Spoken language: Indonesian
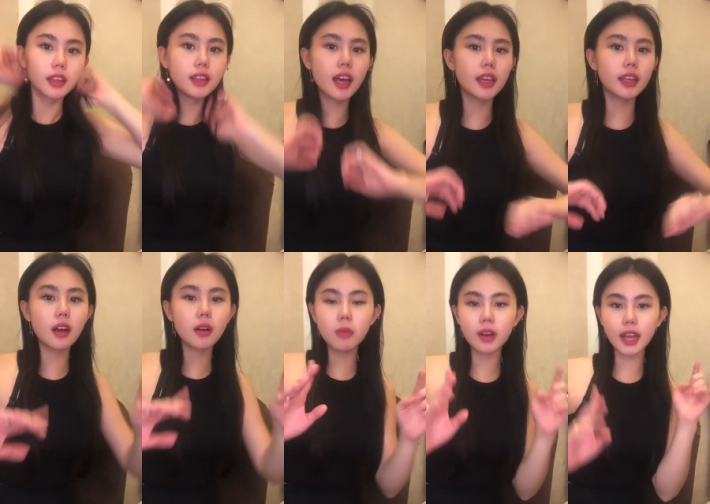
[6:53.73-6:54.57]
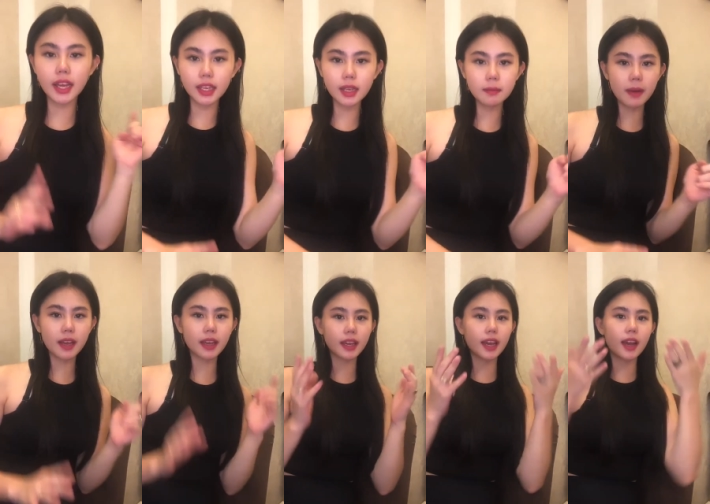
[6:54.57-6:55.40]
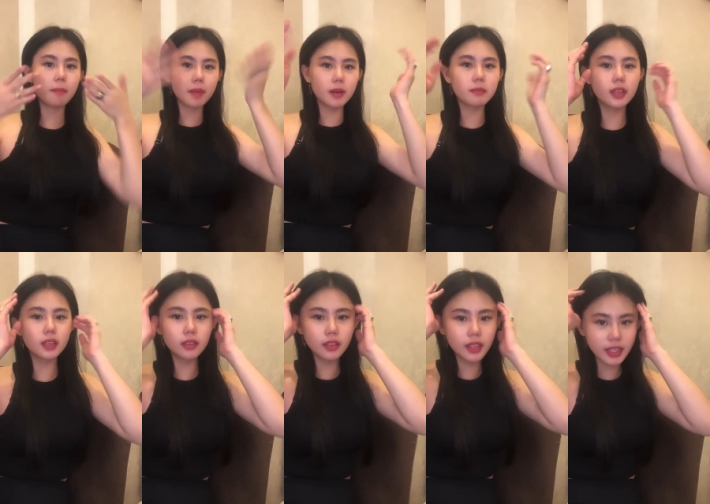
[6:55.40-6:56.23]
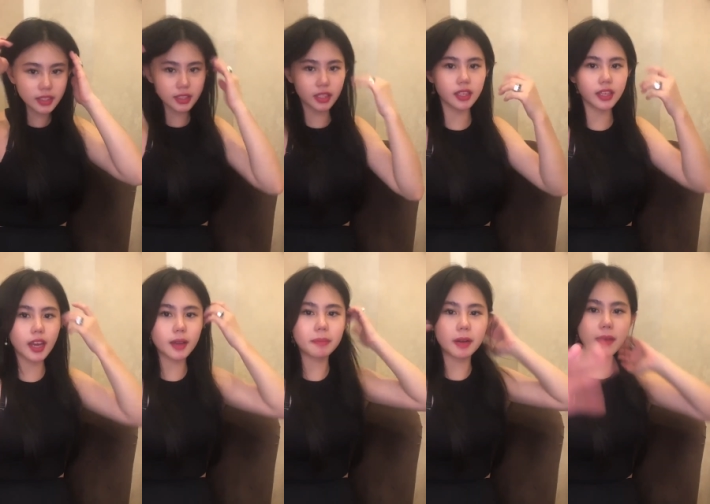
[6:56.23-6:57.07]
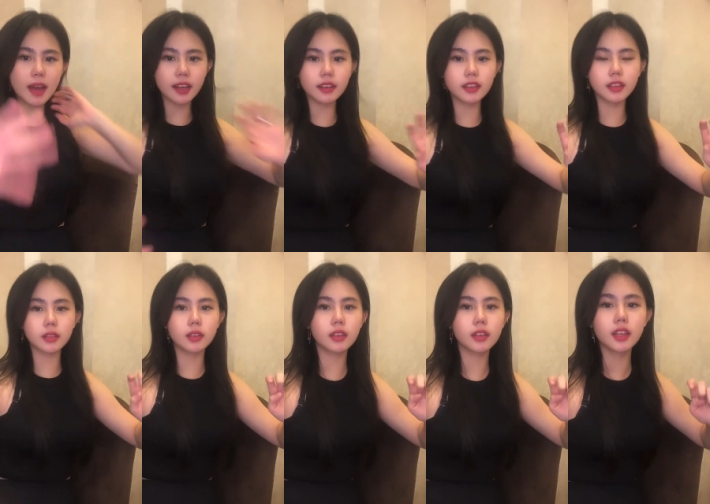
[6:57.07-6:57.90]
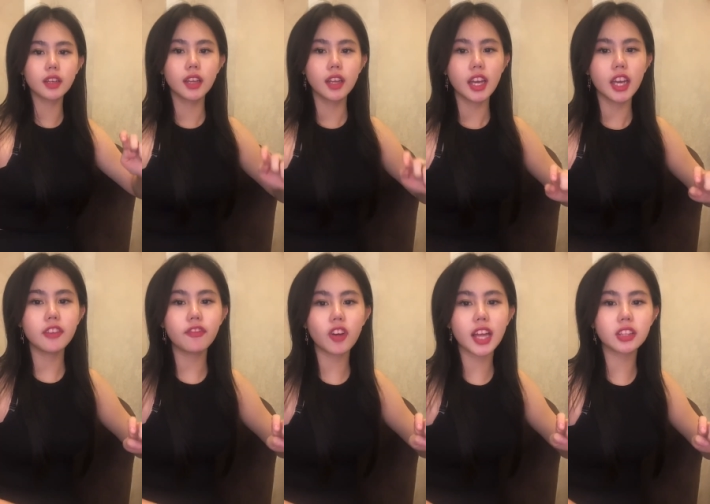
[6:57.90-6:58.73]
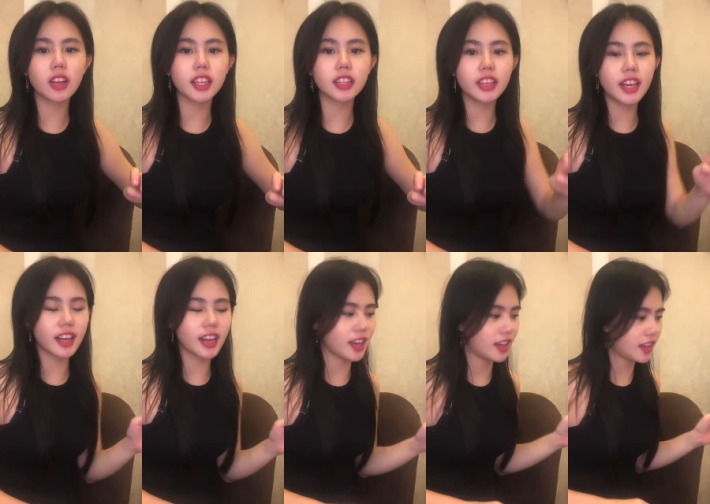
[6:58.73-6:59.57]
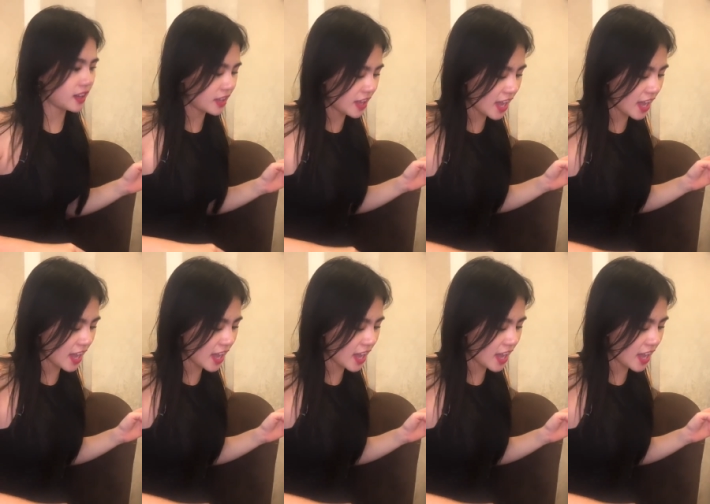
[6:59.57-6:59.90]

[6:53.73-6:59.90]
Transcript: nah ini aku mau naikin pakai kayak perm gitu guys jadi kayak permanen gitu info lato-lato ya enggak ya